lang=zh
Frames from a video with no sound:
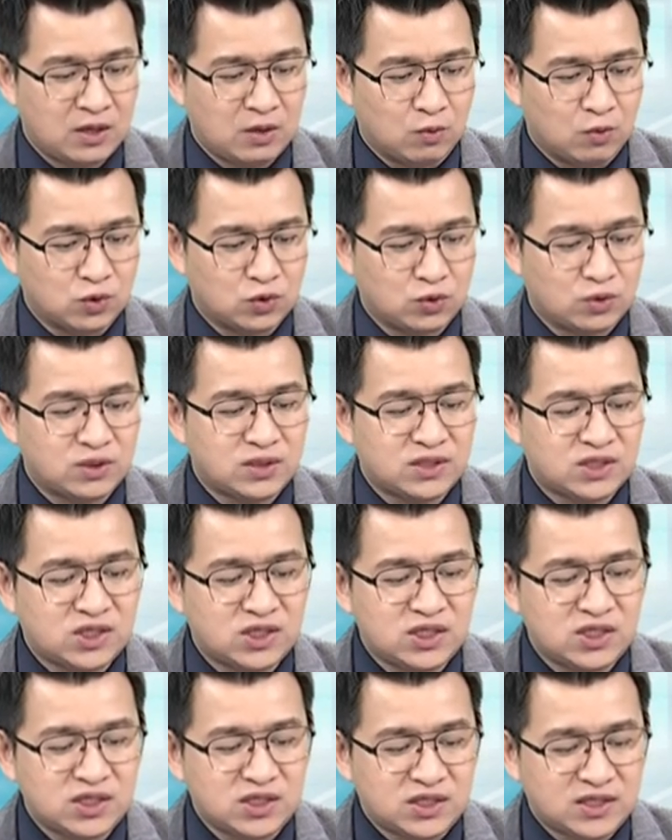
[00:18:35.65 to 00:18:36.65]
我说
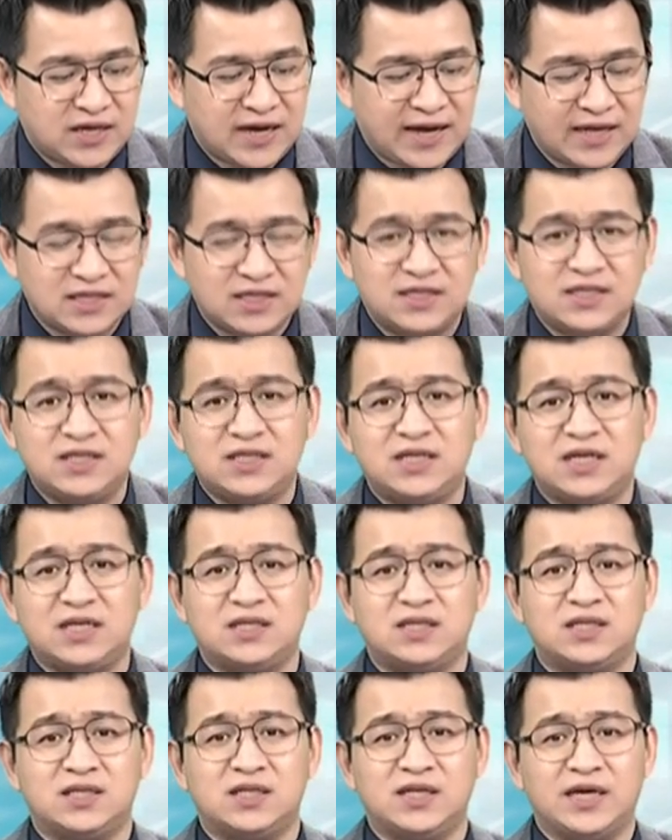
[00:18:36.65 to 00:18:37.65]
自看自线
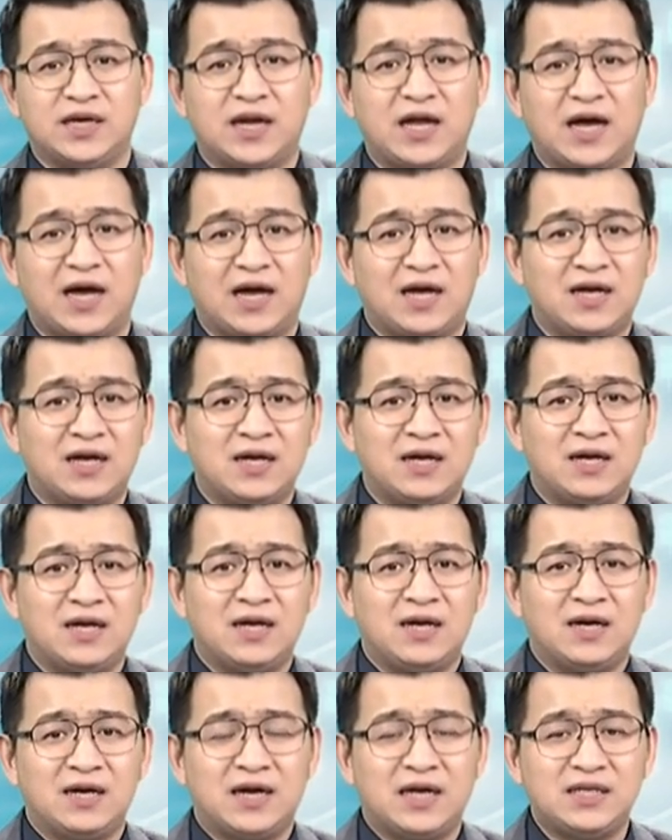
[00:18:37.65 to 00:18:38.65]
止跌啦，
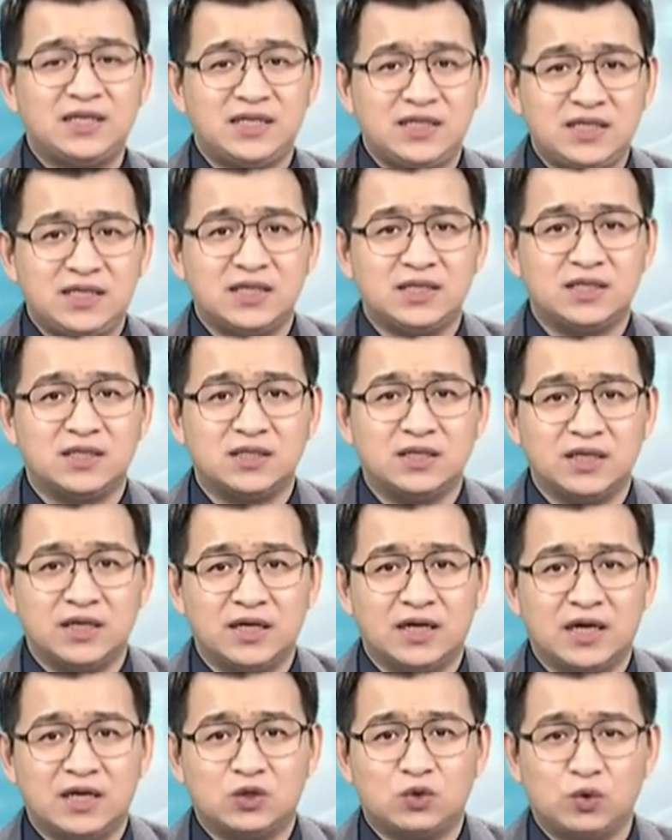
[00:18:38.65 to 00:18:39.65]
看季线止跌
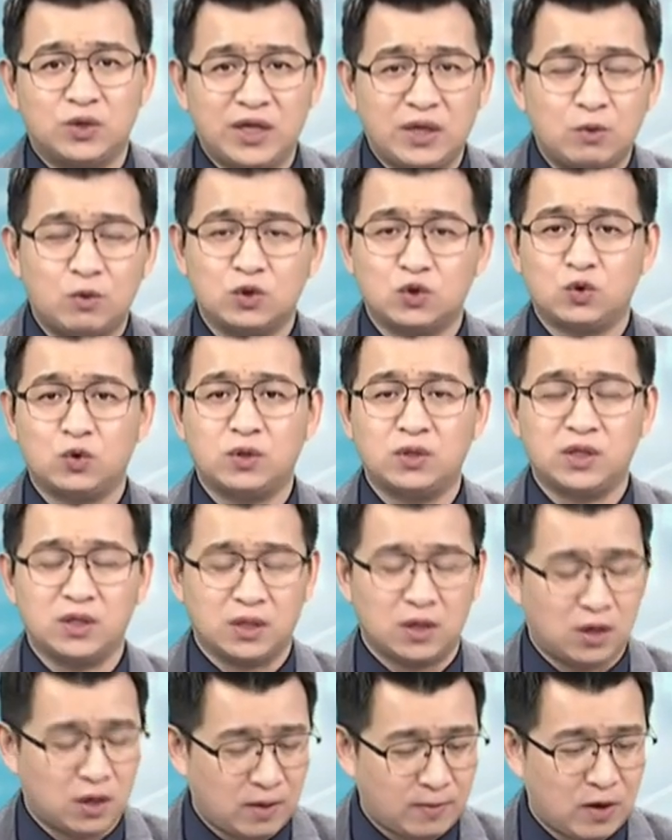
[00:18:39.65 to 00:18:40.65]
啦。昨天我说的
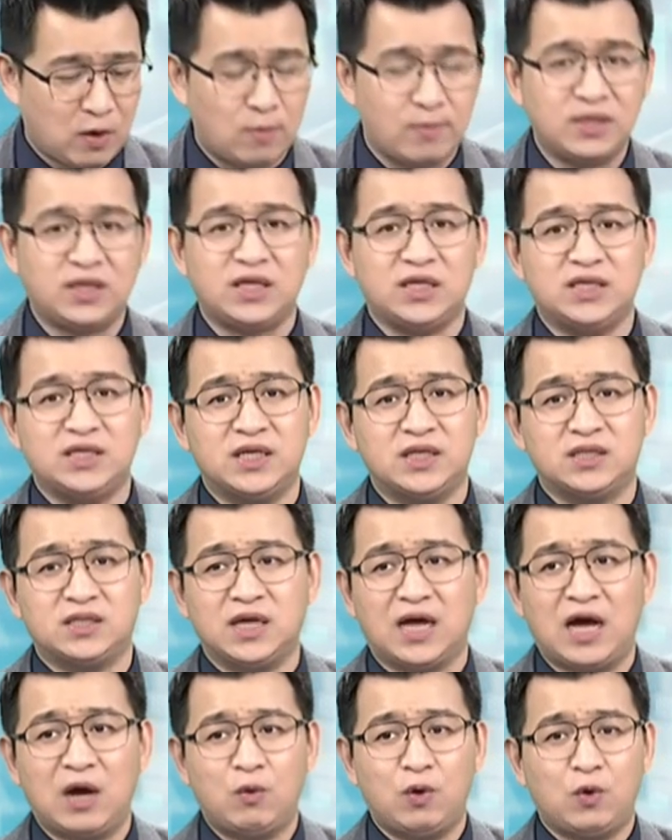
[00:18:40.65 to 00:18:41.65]
好，好吧，我们底线是
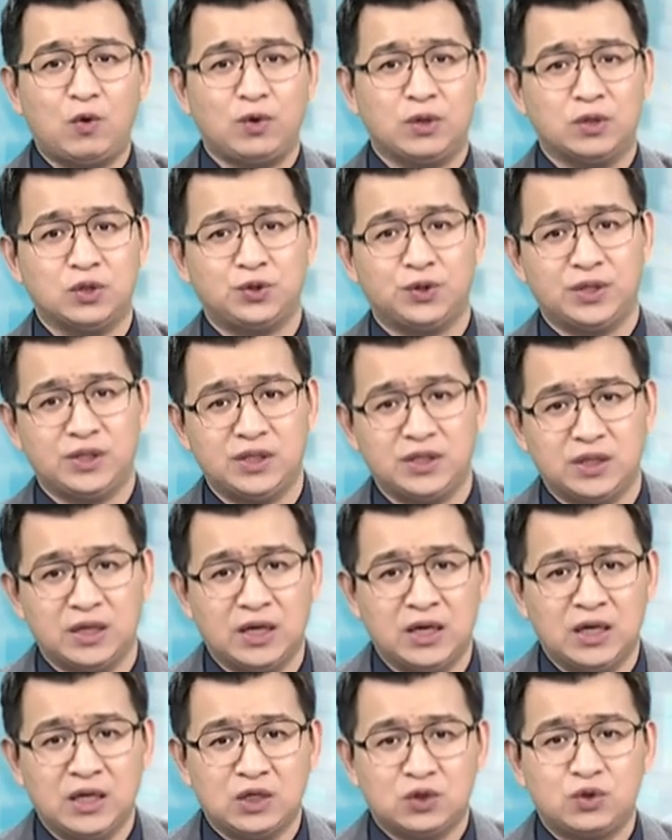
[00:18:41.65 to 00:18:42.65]
捍卫会员权益，
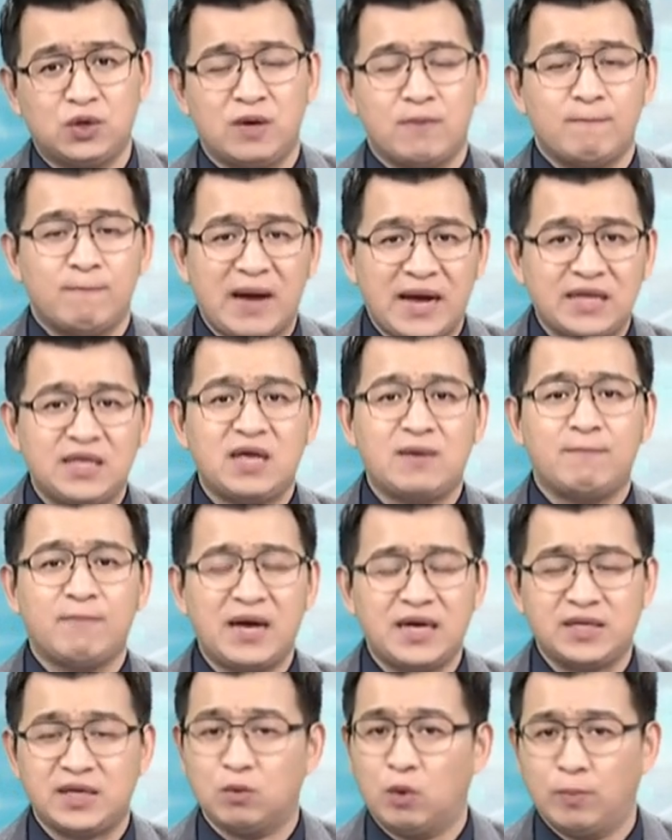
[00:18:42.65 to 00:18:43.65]
所以买点
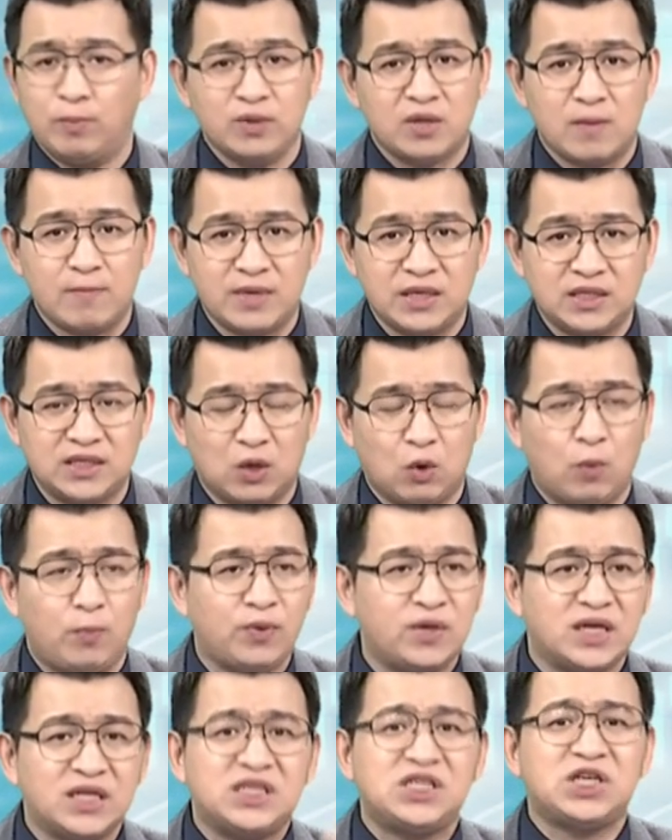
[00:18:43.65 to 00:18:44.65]
卖点我不能明讲，我
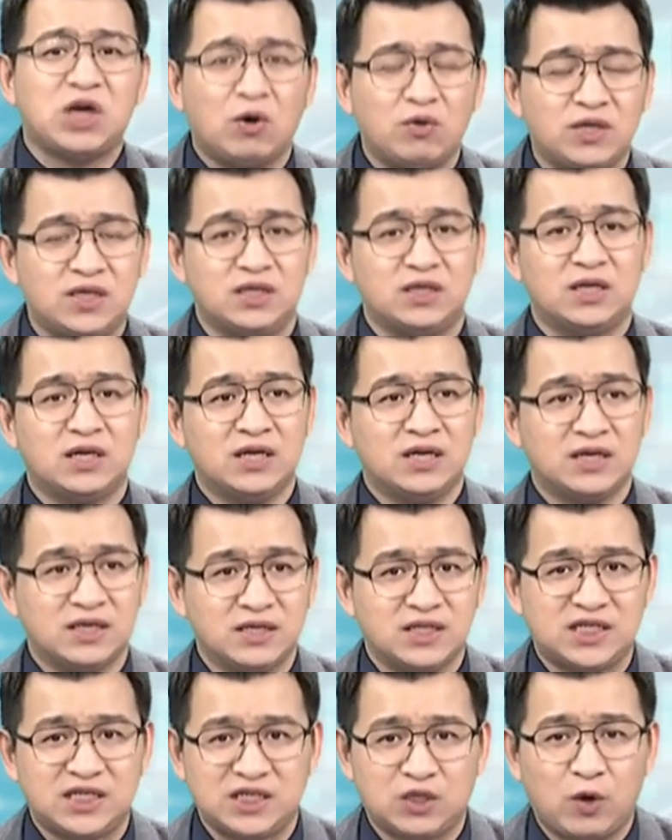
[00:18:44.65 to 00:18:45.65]
不能教你
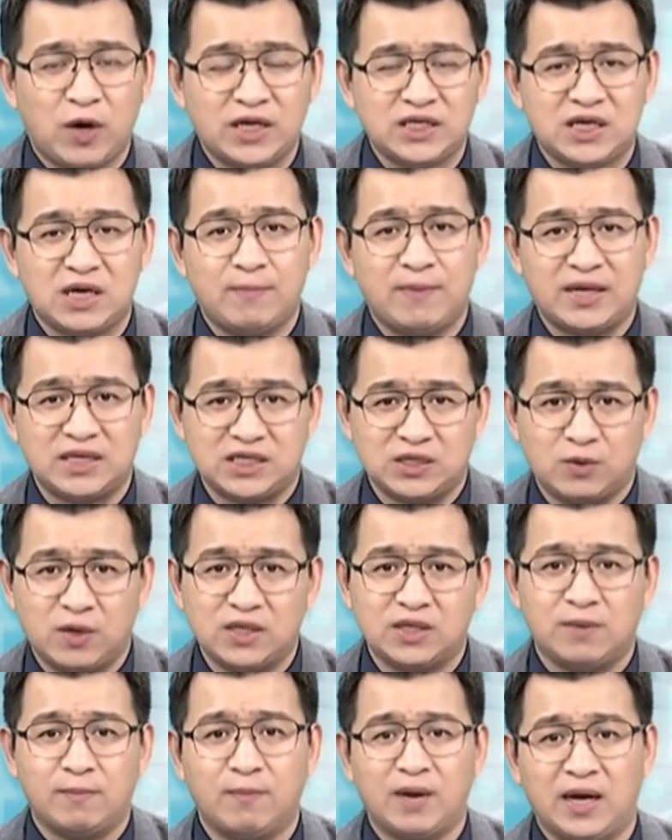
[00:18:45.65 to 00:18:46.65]
几块钱买几块
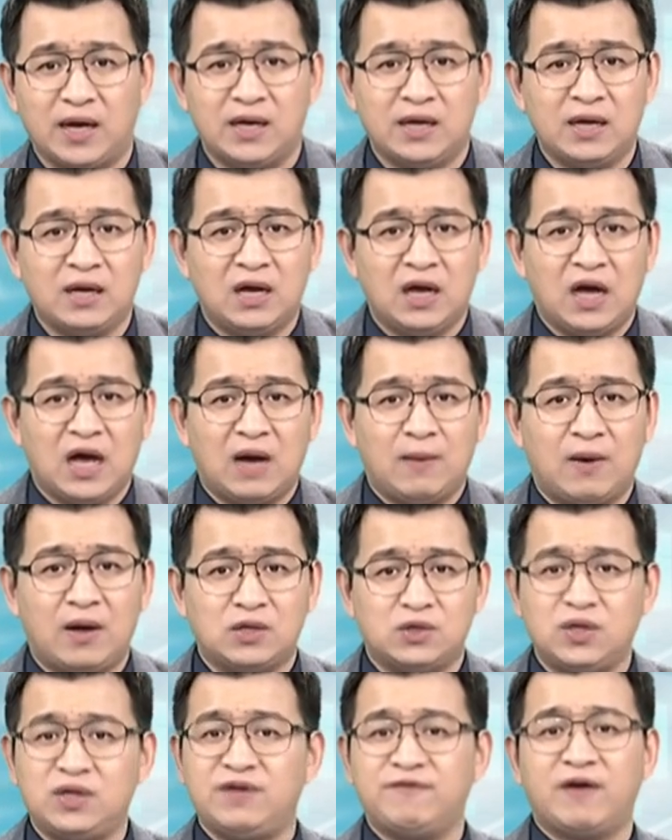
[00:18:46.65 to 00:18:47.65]
钱卖，好不好？
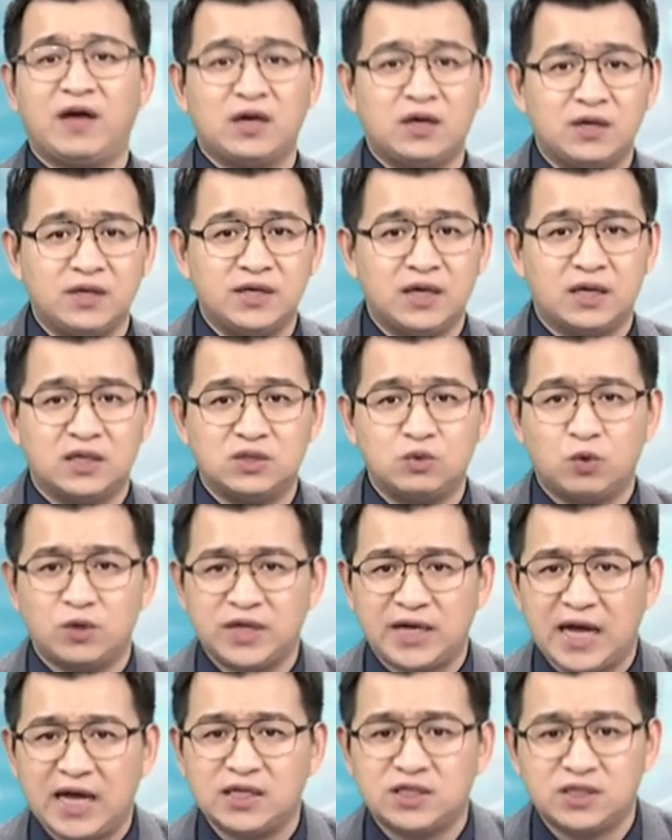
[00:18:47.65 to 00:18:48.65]
就跟联发科一样。可是我
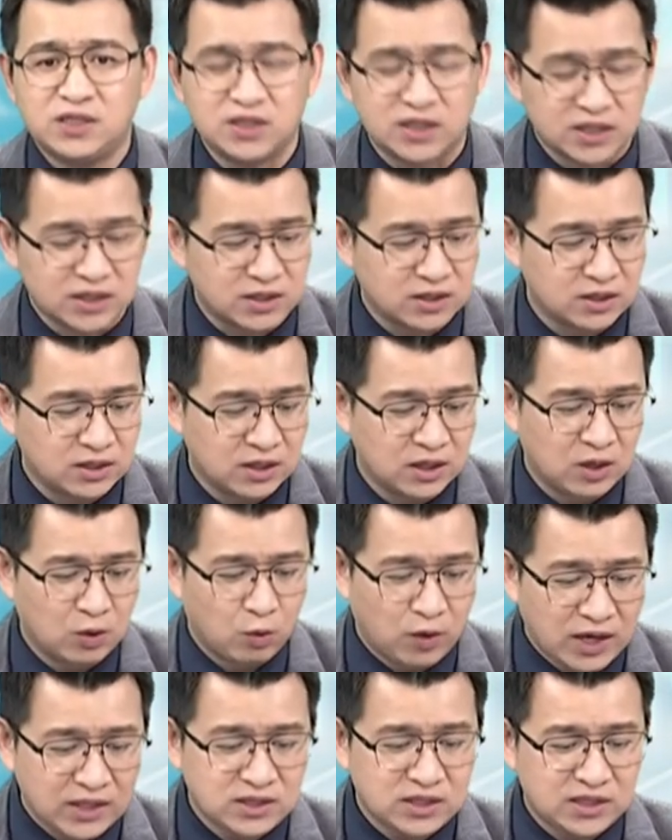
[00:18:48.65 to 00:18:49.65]
可以暗示你，
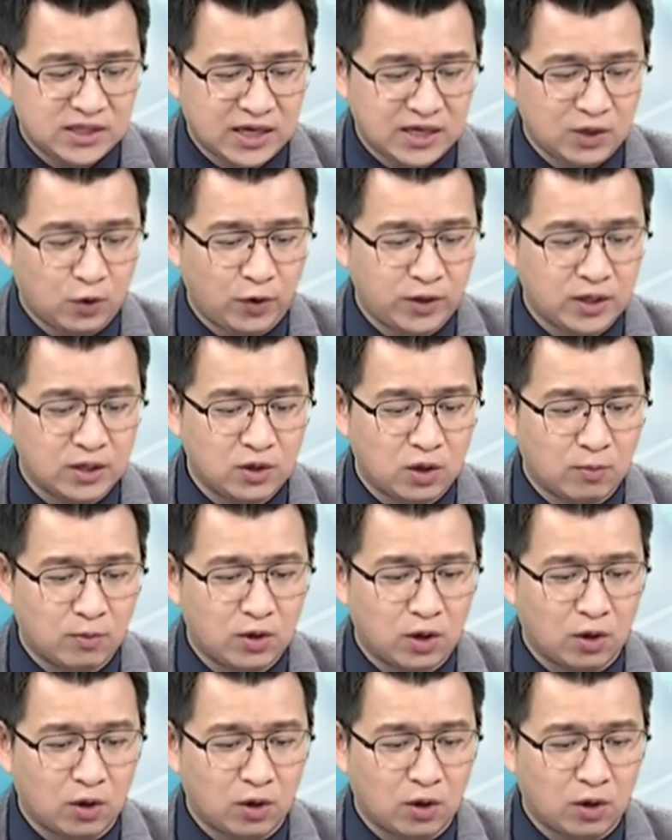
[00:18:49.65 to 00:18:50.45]
我暗示你看你会跟够不